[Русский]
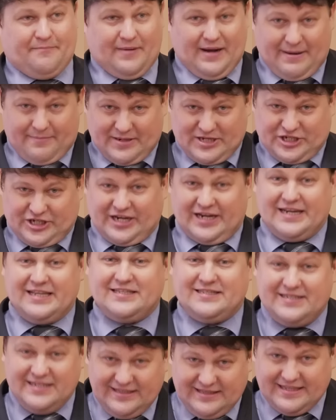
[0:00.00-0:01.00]
Бабочка
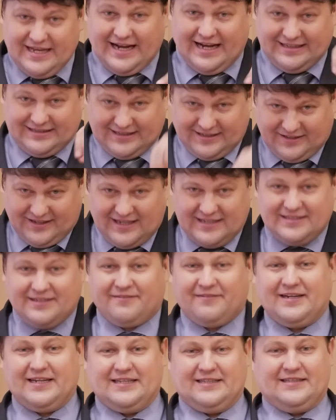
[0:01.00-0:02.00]
летит, да,
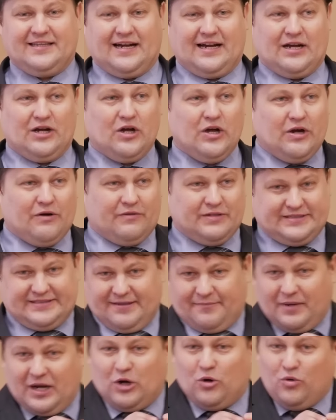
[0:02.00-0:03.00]
откладывает, да. Вот
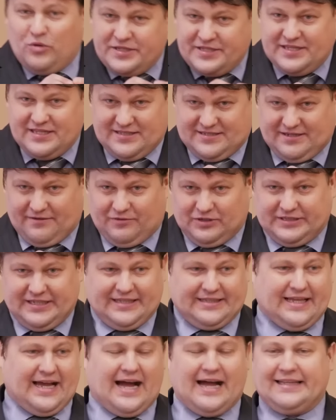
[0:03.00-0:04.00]
сама гусеница вот
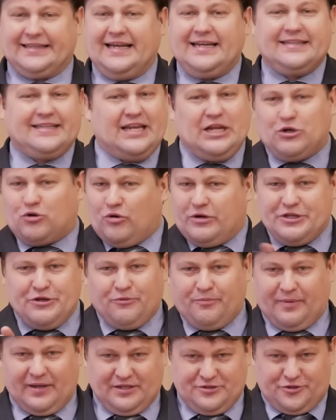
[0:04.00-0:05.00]
эта, она далеко не
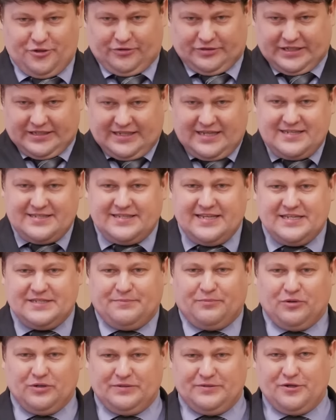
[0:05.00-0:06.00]
уползет, она
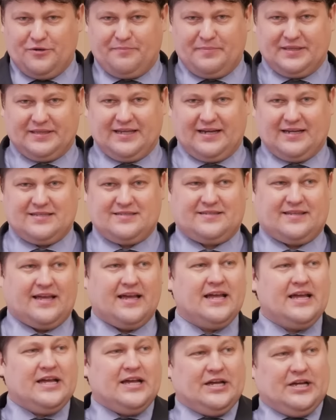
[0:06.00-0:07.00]
здесь будет все питаться.
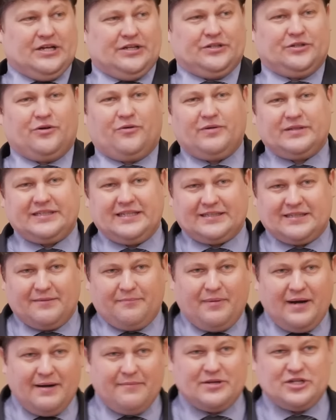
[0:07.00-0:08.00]
Но вот эта
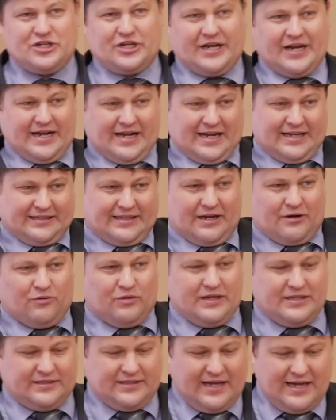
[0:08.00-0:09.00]
бабочка, она
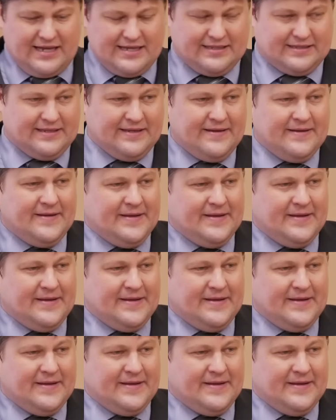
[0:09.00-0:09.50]
улетает,